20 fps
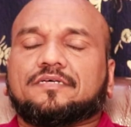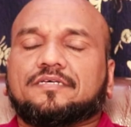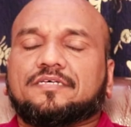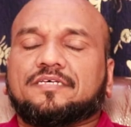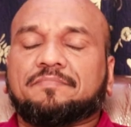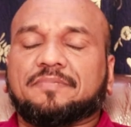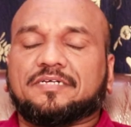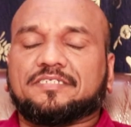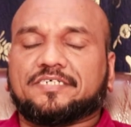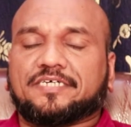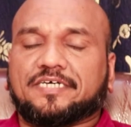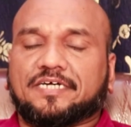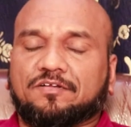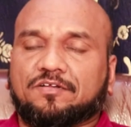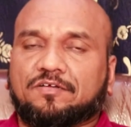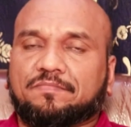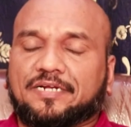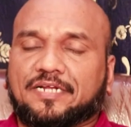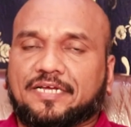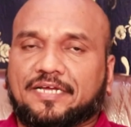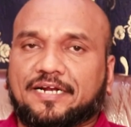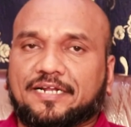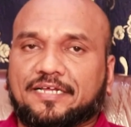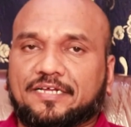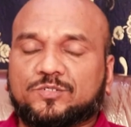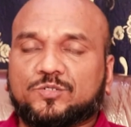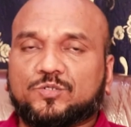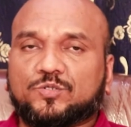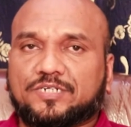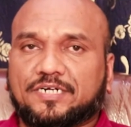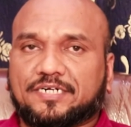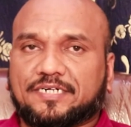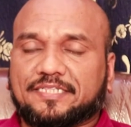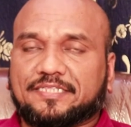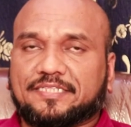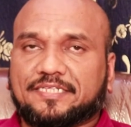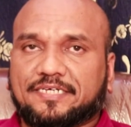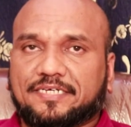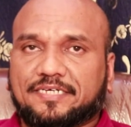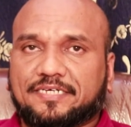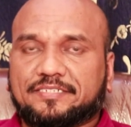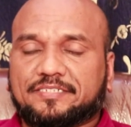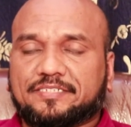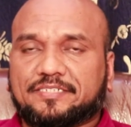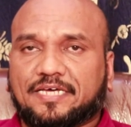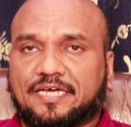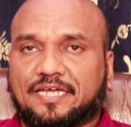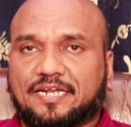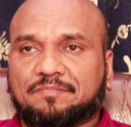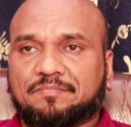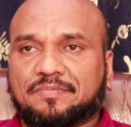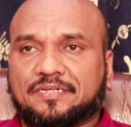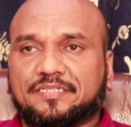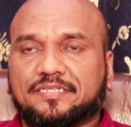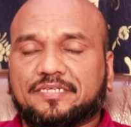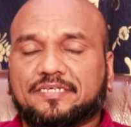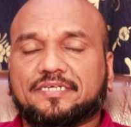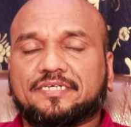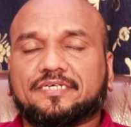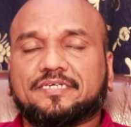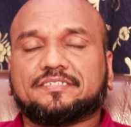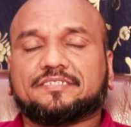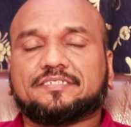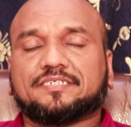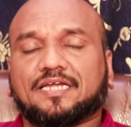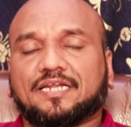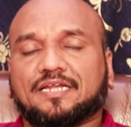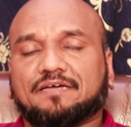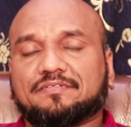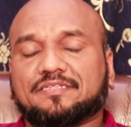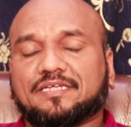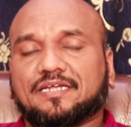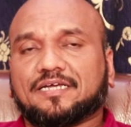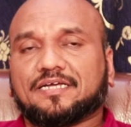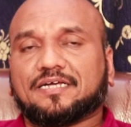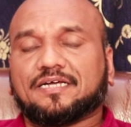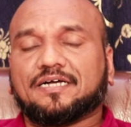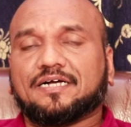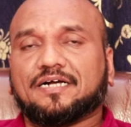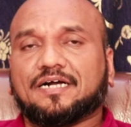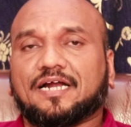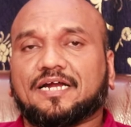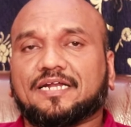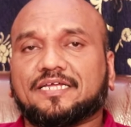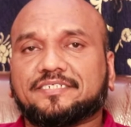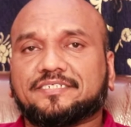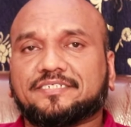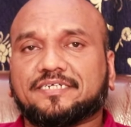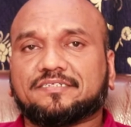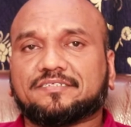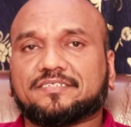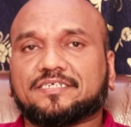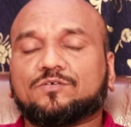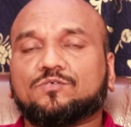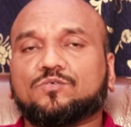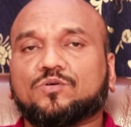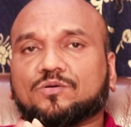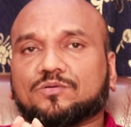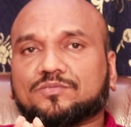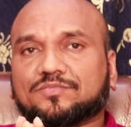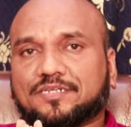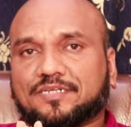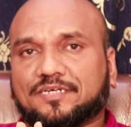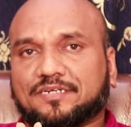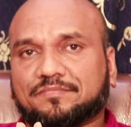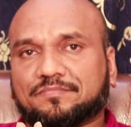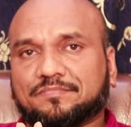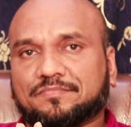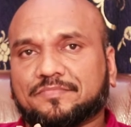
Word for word: ఈ మధ్యకాలంలో మనం కనుక చూసినట్టయితే చాలామంది చాలా విధాలంగా అడిక్షన్స్కి గురవుతున్నారు